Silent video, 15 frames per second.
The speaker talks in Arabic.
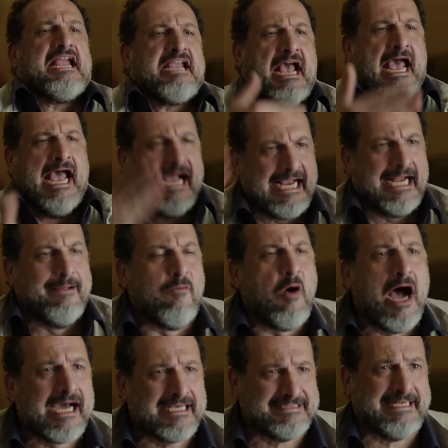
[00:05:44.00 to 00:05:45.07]
اي حاجه لا
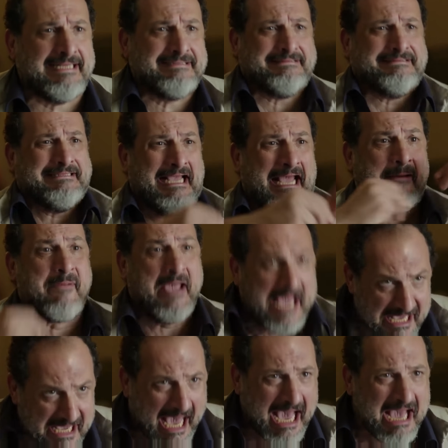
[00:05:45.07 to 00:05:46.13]
مؤاخذه انت
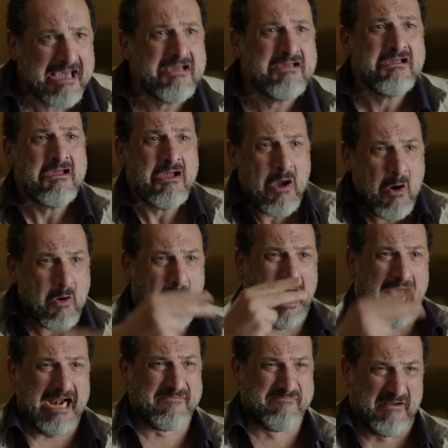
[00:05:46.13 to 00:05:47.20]
غبيه
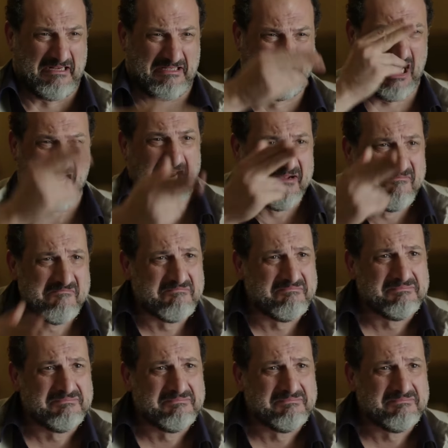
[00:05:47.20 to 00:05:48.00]
وقلبك ظلم